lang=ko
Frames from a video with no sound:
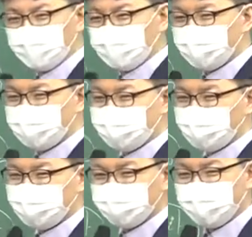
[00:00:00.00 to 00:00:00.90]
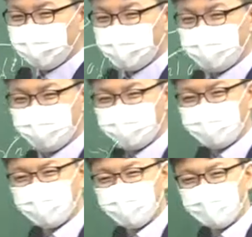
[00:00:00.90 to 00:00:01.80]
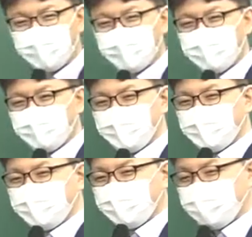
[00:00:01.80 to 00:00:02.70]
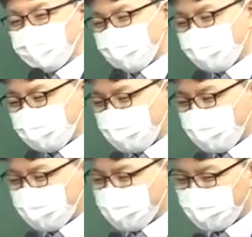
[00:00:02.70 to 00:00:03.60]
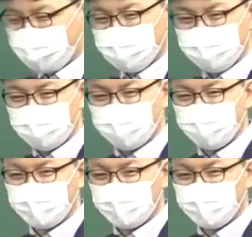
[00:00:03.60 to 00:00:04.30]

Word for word: 여러분들 도덕적 해이가 발생하고 있나요? 여러분들 도덕적 해이 발생할 수 있죠.